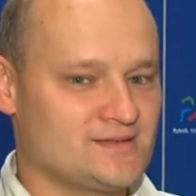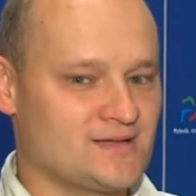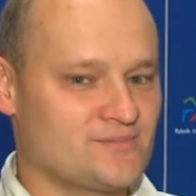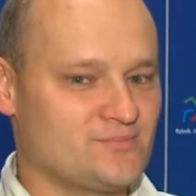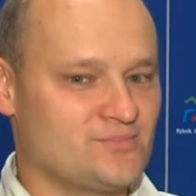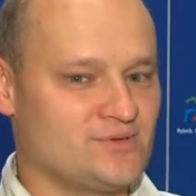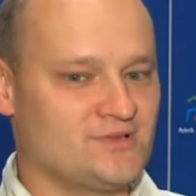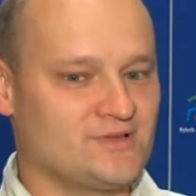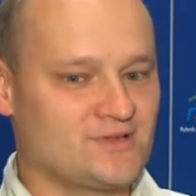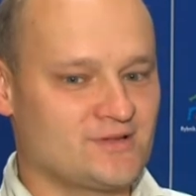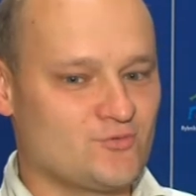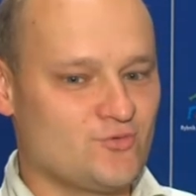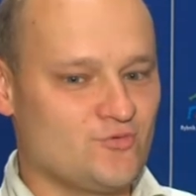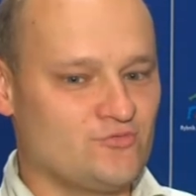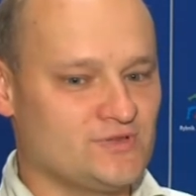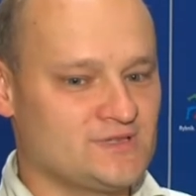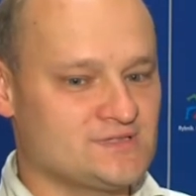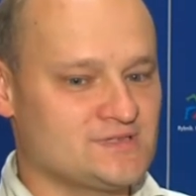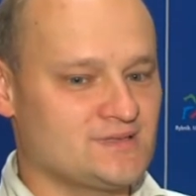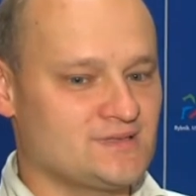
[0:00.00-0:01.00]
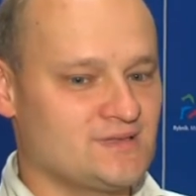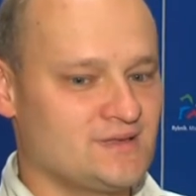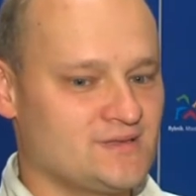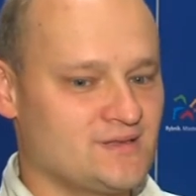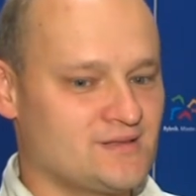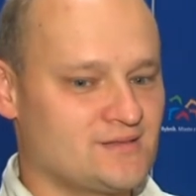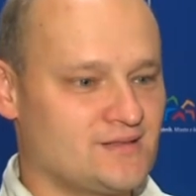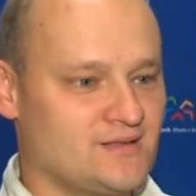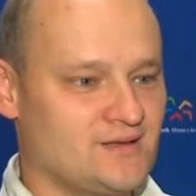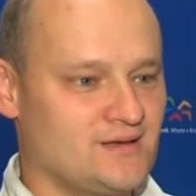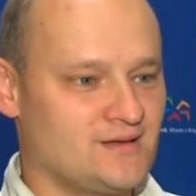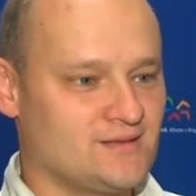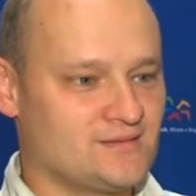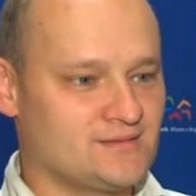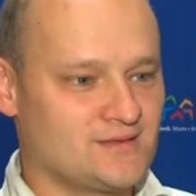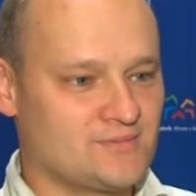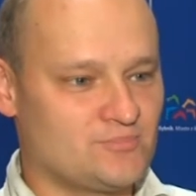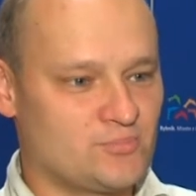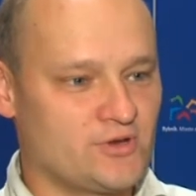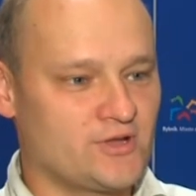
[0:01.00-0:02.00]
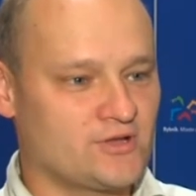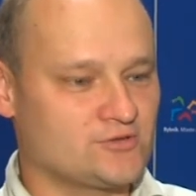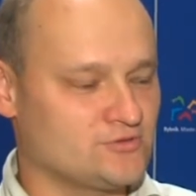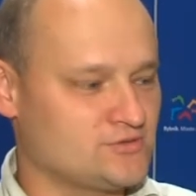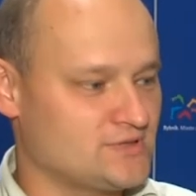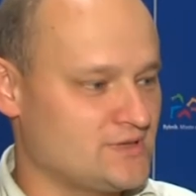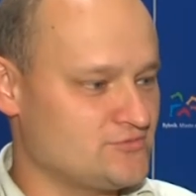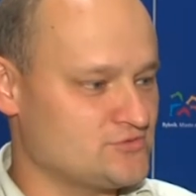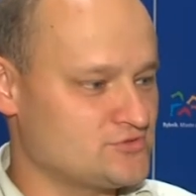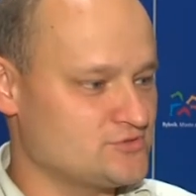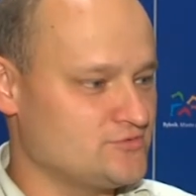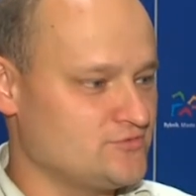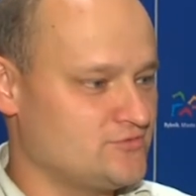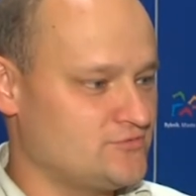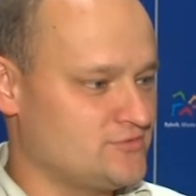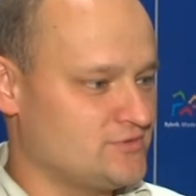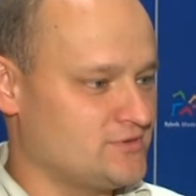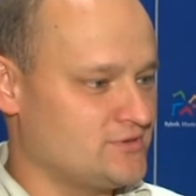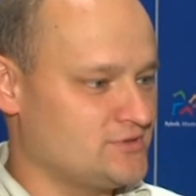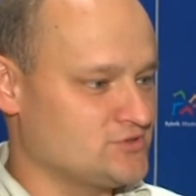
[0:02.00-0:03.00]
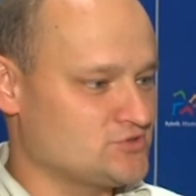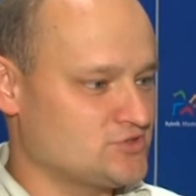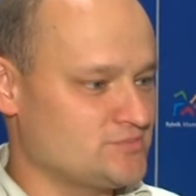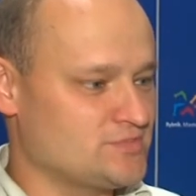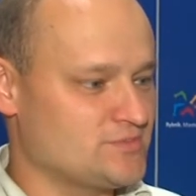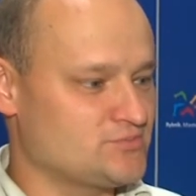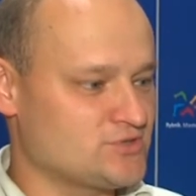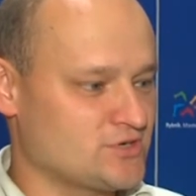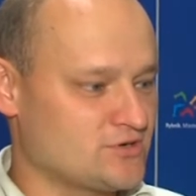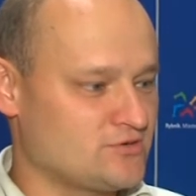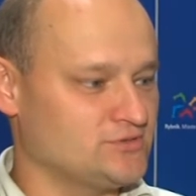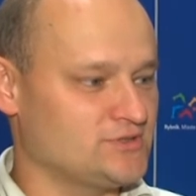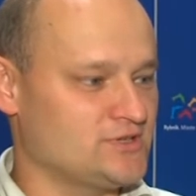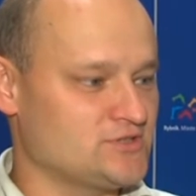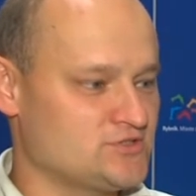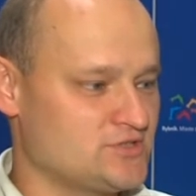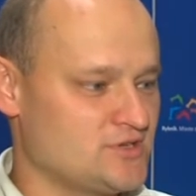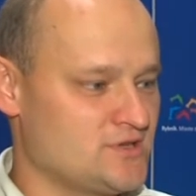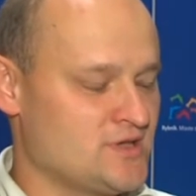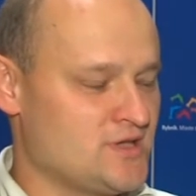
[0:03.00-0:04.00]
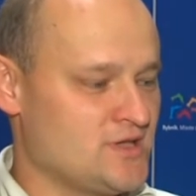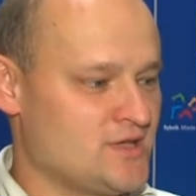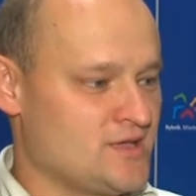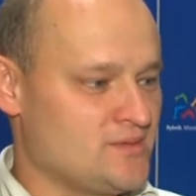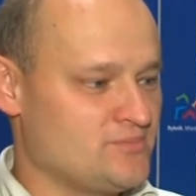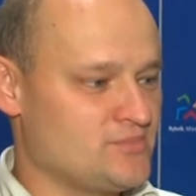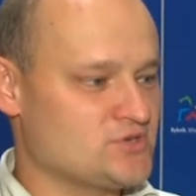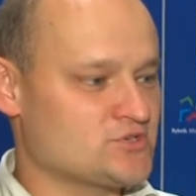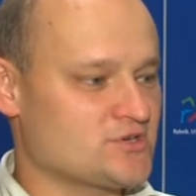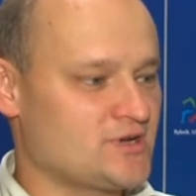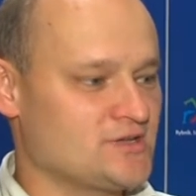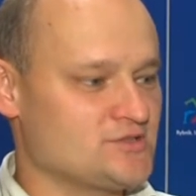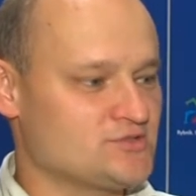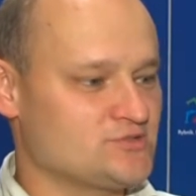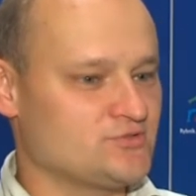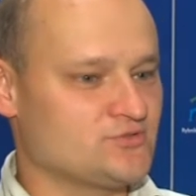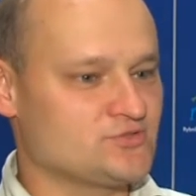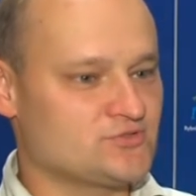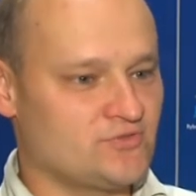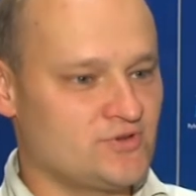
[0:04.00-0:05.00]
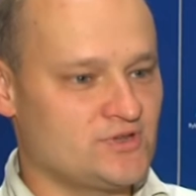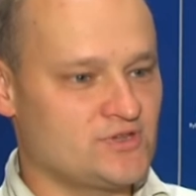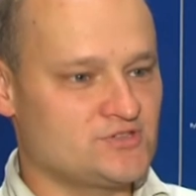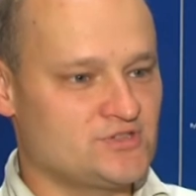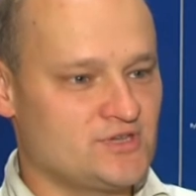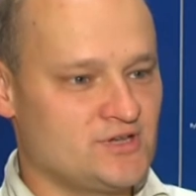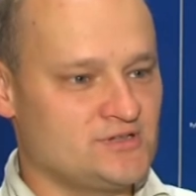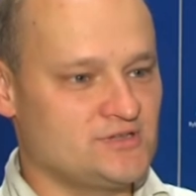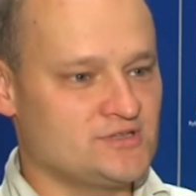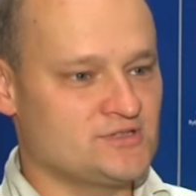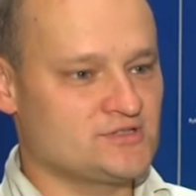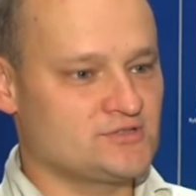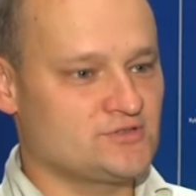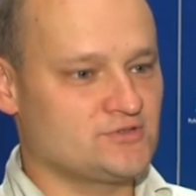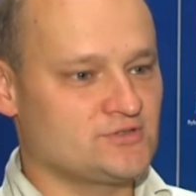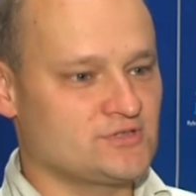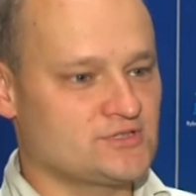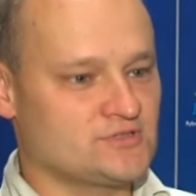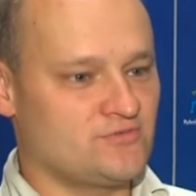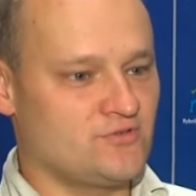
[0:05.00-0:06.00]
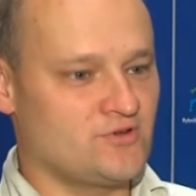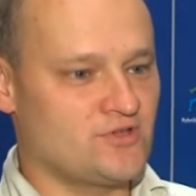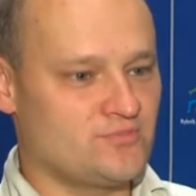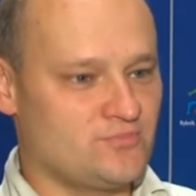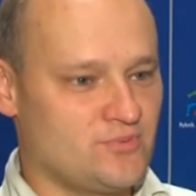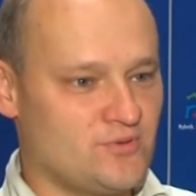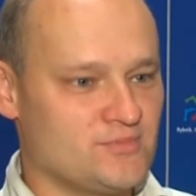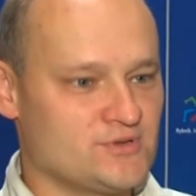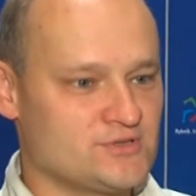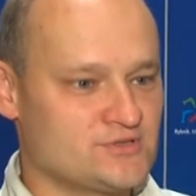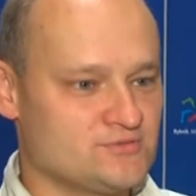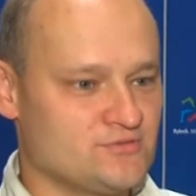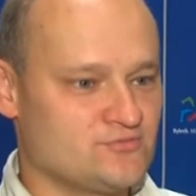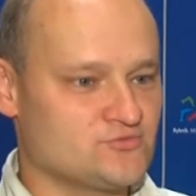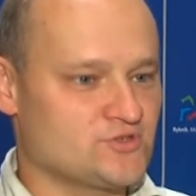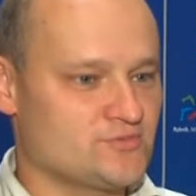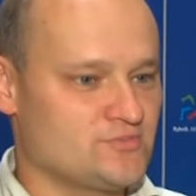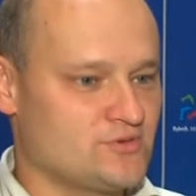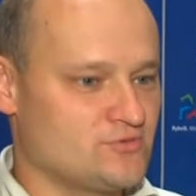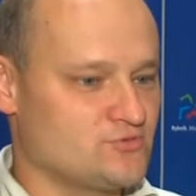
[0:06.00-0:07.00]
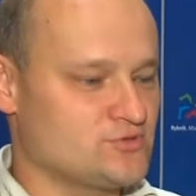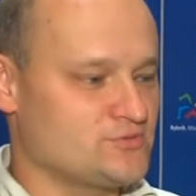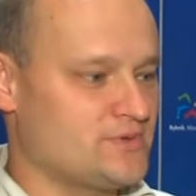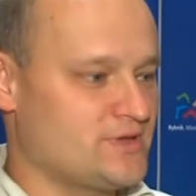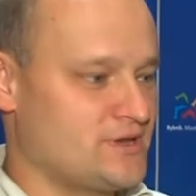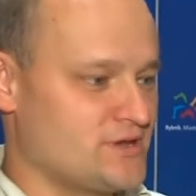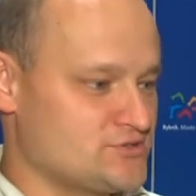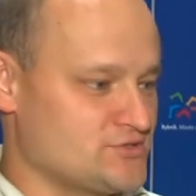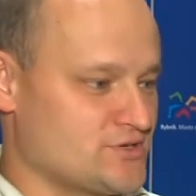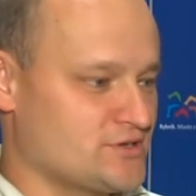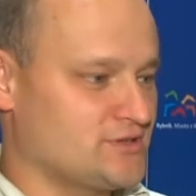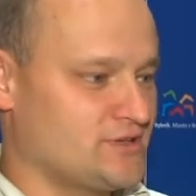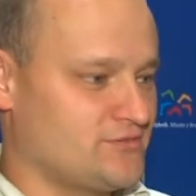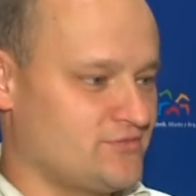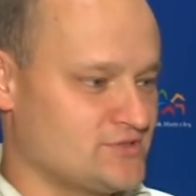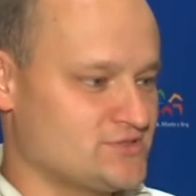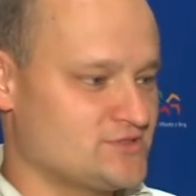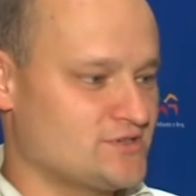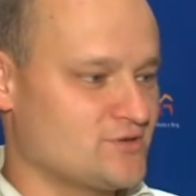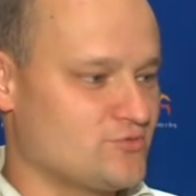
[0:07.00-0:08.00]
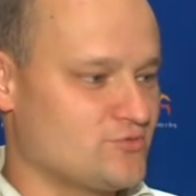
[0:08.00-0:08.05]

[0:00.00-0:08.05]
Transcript: jakby główne zadanie dla tych projektodawców, y, żeby przekonać mieszkańców swoich dzielnic do tych swoich pomysłów, żeby uzbierać jak najwięcej